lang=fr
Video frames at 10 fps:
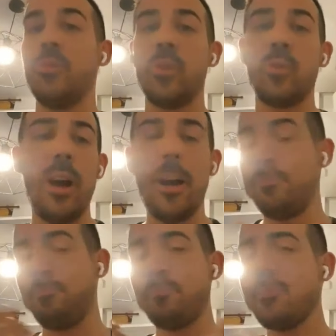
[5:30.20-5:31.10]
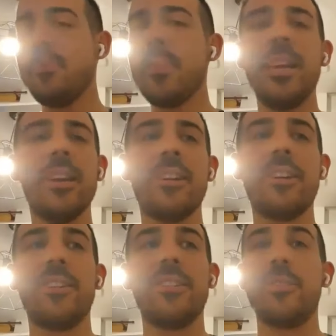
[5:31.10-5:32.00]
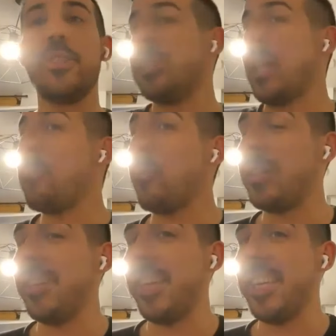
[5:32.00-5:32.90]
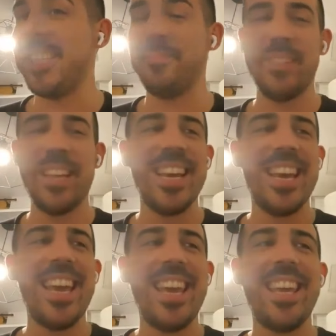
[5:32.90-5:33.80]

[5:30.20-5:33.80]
fait visiter ce soir. je ne savais pas où était l'adresse.